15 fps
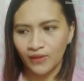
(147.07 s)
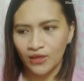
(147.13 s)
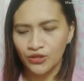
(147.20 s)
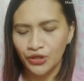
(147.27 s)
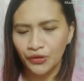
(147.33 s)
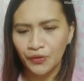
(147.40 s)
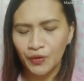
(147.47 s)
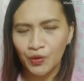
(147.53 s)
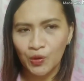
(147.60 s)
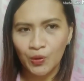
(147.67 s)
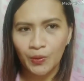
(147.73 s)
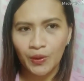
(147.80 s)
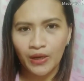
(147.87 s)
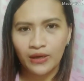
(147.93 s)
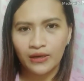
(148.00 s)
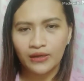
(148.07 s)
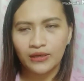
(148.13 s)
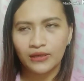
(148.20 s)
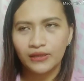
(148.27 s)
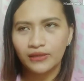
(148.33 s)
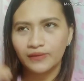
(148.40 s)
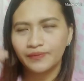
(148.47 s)
siguro,
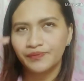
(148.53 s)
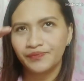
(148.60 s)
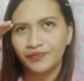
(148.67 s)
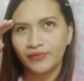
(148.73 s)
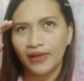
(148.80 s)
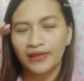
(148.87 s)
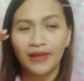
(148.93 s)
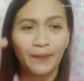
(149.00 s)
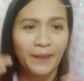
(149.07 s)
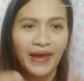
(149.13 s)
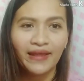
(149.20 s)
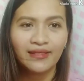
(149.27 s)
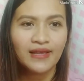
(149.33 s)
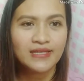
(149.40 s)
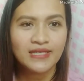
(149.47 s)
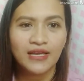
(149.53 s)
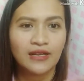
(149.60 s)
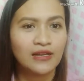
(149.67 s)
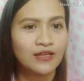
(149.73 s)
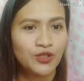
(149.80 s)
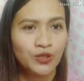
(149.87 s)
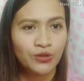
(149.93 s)
um, depende sa
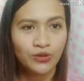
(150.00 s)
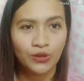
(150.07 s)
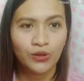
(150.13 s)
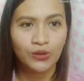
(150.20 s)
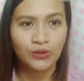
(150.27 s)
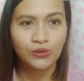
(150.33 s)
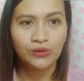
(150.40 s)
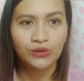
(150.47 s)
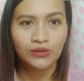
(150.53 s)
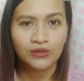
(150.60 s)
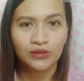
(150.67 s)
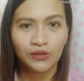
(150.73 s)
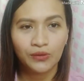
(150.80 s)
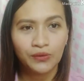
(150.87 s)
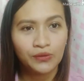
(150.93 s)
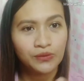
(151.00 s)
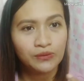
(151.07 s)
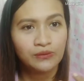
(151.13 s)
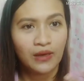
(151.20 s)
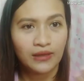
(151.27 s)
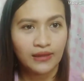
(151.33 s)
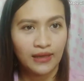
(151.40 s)
relasyon nyo
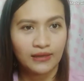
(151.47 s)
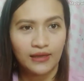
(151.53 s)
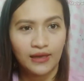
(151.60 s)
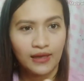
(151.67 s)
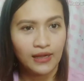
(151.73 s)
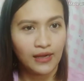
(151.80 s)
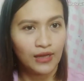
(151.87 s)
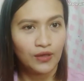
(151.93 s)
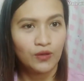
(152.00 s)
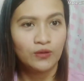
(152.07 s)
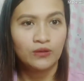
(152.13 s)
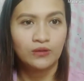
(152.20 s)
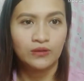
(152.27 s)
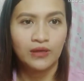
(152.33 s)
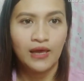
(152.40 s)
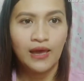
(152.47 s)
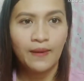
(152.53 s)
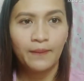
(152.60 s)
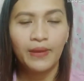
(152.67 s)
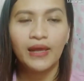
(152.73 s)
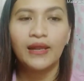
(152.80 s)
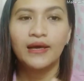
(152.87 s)
kung magtatagal kayo
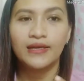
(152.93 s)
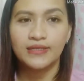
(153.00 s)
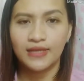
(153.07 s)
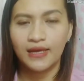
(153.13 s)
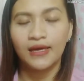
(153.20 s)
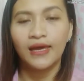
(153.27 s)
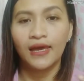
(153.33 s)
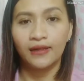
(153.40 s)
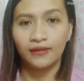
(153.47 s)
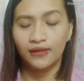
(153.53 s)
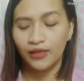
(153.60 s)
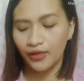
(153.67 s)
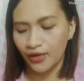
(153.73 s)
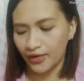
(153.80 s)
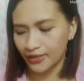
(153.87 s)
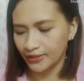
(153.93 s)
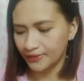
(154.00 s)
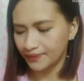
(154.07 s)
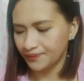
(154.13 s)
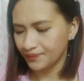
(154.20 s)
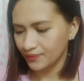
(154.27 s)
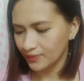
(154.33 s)
bilang isang LDR.
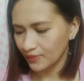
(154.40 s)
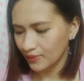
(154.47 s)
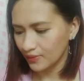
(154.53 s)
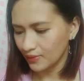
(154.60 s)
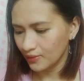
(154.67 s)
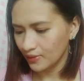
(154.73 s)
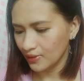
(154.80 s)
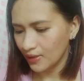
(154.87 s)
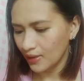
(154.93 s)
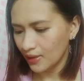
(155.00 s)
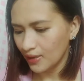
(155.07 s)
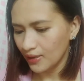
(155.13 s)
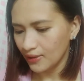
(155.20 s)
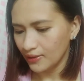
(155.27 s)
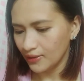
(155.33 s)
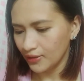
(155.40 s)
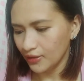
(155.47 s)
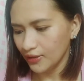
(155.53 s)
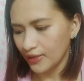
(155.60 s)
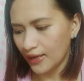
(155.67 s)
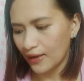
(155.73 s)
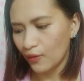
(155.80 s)

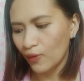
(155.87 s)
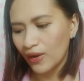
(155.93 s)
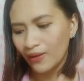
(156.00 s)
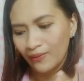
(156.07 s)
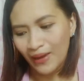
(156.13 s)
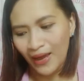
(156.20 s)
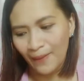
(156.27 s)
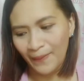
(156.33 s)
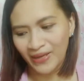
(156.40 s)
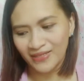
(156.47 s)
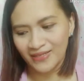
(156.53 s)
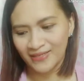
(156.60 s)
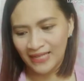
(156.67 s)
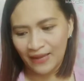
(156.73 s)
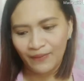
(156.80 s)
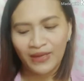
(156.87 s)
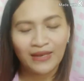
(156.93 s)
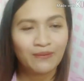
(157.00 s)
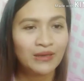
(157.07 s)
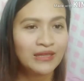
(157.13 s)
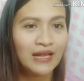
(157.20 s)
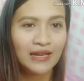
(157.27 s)
Yun nga, walang makapagsasabi na
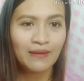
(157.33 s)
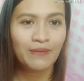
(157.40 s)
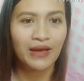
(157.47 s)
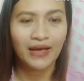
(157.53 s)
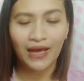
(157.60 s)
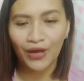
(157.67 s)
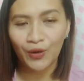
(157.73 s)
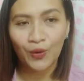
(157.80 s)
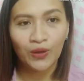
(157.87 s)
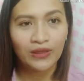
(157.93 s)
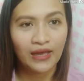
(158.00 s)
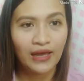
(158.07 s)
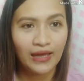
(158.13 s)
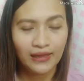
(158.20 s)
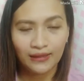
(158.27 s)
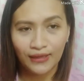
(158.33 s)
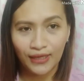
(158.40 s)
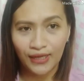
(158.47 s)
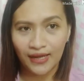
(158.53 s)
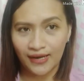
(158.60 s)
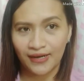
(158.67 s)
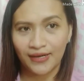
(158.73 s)
madali magkaroon ng
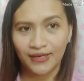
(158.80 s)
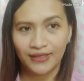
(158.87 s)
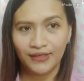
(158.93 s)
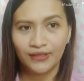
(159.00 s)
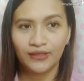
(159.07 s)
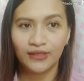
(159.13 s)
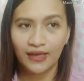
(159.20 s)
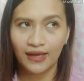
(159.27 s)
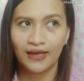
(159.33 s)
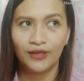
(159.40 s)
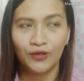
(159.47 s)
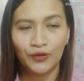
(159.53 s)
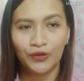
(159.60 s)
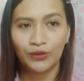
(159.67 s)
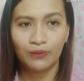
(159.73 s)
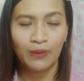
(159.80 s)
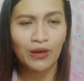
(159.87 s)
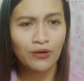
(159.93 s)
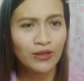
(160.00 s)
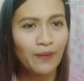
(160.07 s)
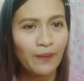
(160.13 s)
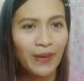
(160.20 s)
LDR. Yun nga yun.
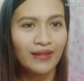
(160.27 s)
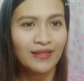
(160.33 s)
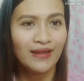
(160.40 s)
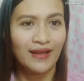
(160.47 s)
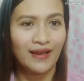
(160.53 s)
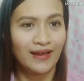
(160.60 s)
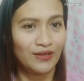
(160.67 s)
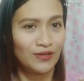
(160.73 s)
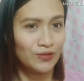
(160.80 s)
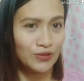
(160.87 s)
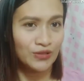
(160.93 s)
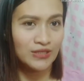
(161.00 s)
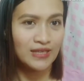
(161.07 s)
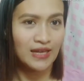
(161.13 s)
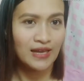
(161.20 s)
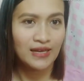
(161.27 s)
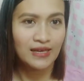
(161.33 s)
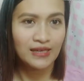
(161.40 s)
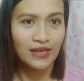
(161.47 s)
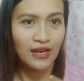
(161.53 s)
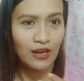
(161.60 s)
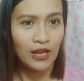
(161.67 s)
Pero depende nga yun sa
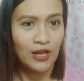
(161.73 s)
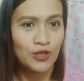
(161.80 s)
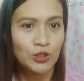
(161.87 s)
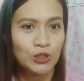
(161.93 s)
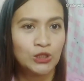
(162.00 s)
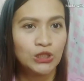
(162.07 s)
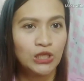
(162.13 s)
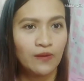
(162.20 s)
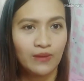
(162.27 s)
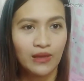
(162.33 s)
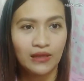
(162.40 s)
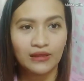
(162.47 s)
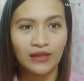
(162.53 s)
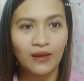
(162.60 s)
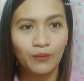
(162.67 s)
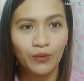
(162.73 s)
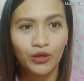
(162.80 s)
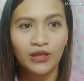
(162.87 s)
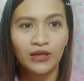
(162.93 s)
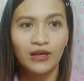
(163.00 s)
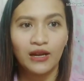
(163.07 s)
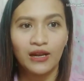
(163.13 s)
relationship, ang takbo
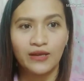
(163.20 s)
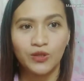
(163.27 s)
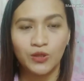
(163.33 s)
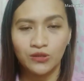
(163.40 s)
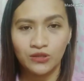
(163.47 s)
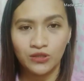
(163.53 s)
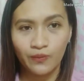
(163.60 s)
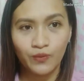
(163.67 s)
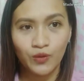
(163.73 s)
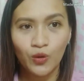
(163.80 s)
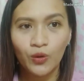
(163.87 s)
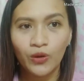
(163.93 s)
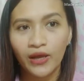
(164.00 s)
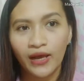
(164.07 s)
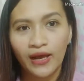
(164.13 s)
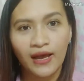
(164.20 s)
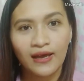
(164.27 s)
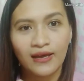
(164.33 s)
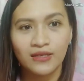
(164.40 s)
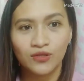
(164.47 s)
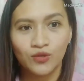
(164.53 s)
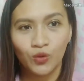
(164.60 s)
ng relationship nyo kung
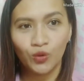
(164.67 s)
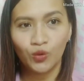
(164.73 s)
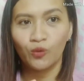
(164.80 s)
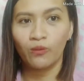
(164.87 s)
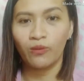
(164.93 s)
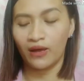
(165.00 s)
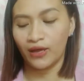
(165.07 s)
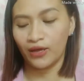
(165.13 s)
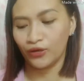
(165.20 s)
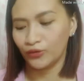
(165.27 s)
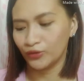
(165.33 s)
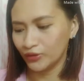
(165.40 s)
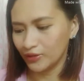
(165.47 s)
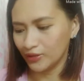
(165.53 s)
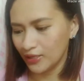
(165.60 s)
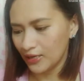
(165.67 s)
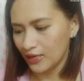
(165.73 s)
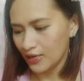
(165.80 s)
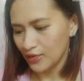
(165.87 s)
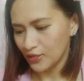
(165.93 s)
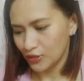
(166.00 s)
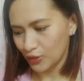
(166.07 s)
nagkakasundo ba kayo.
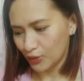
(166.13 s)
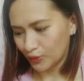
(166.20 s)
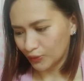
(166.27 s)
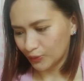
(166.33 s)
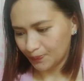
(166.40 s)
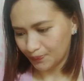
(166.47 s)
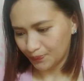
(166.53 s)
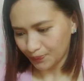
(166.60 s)
So,